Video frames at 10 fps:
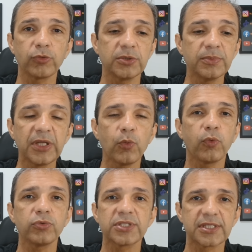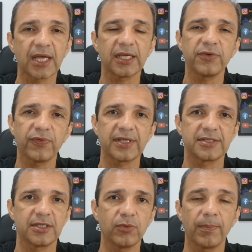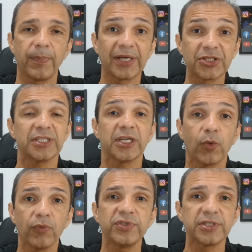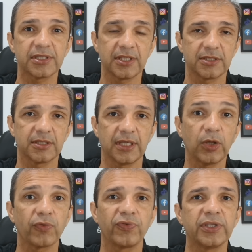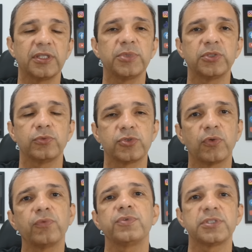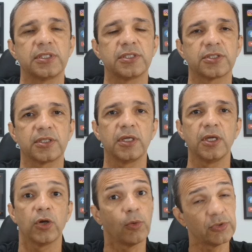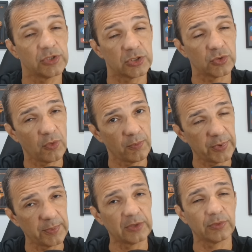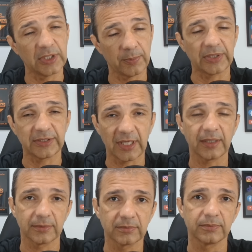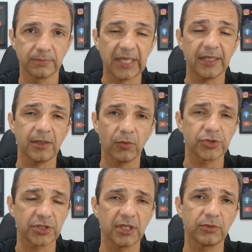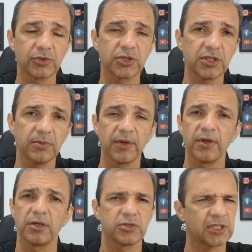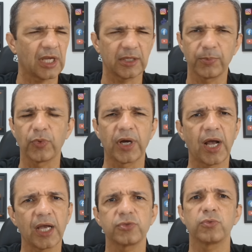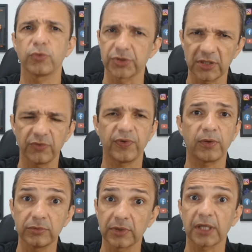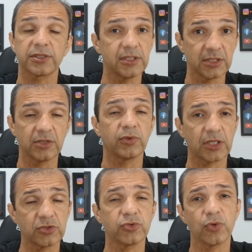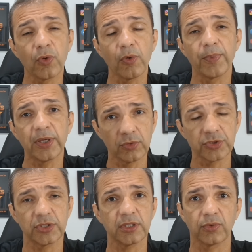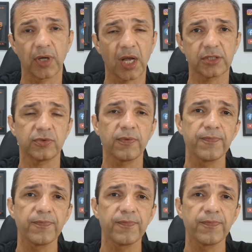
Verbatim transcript: o time não consegue fazer uma partida convincente, né? 90 minutos convincente. Como eu disse, jogou um primeiro tempo até bem, gostei do time, destaque para o Castro, gostei do Facundo Castro, quem diria, o Castro jogou bem, gostei do Castro,